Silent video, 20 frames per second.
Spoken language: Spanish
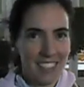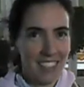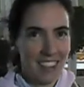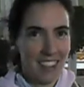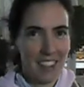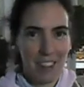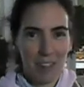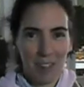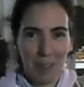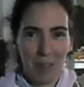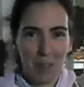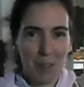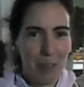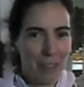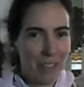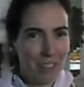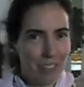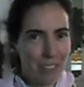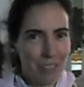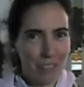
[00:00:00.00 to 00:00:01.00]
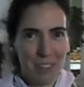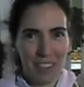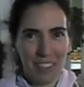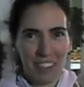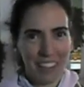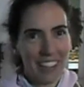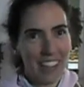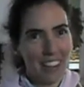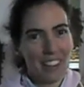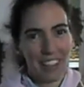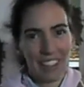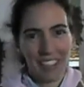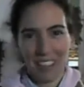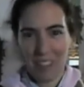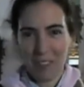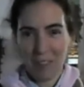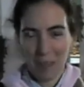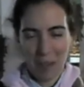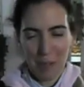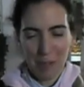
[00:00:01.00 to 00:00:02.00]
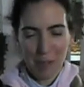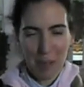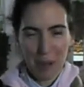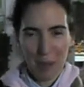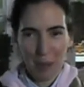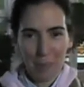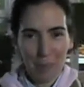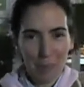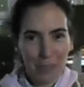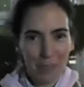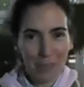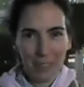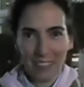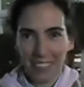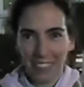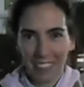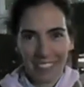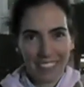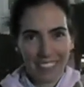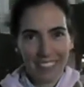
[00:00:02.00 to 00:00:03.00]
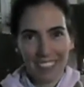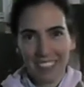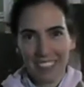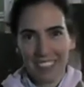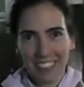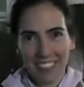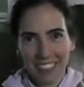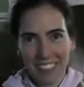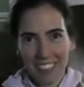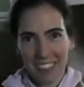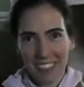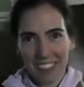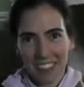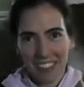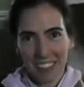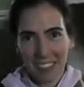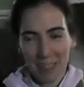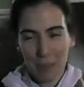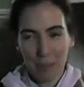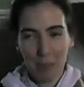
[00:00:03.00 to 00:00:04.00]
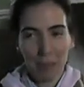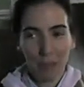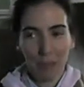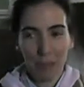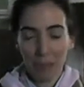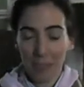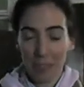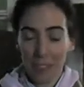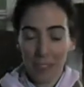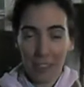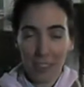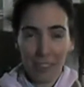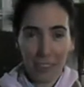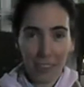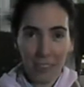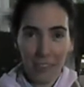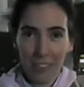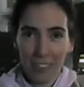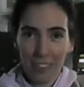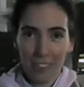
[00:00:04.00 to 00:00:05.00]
hacerla correr más, fue a ver quién corría más rápido y, meter dudas adentro.